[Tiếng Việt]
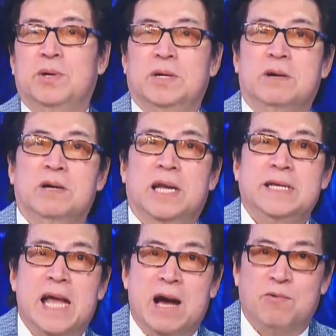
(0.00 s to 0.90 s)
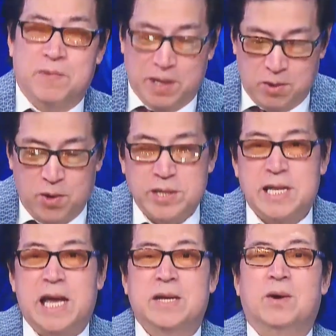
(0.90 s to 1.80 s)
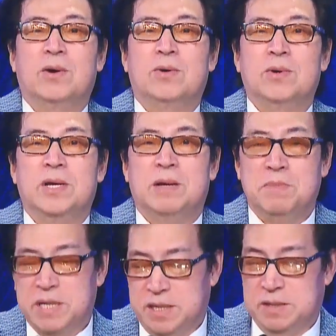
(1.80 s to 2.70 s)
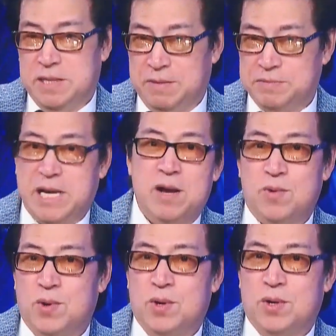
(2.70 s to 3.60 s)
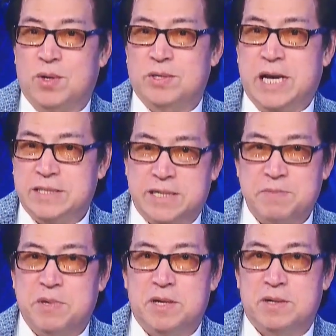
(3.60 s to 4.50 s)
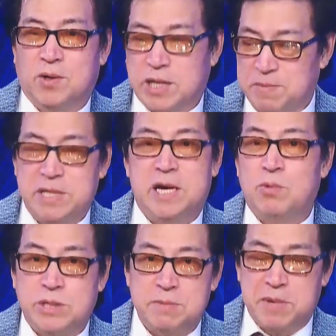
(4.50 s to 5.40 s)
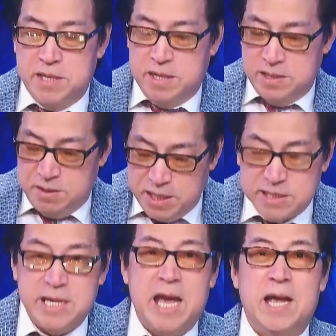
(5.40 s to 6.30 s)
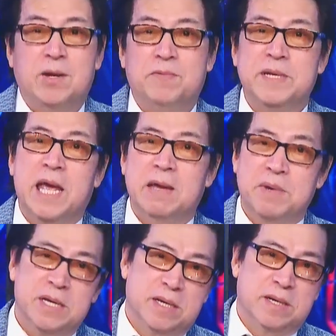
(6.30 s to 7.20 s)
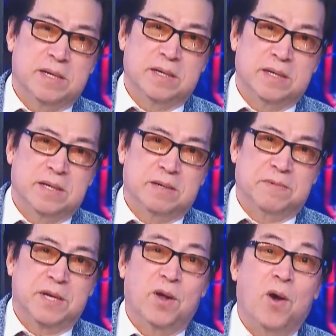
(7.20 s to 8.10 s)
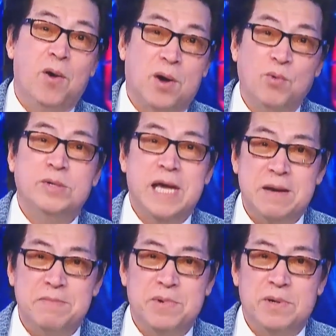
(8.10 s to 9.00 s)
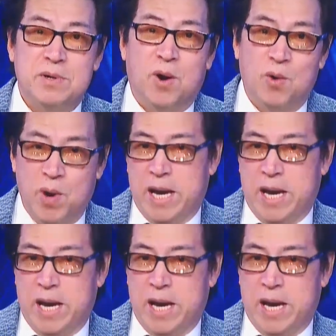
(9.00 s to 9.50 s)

một người lãnh đạo phải có cái tài đó có nghĩa là mình làm sao dàn xếp được có thể bên kia không thích mình nhưng ít ra nó phải nể mình và nó không có dám ngỏ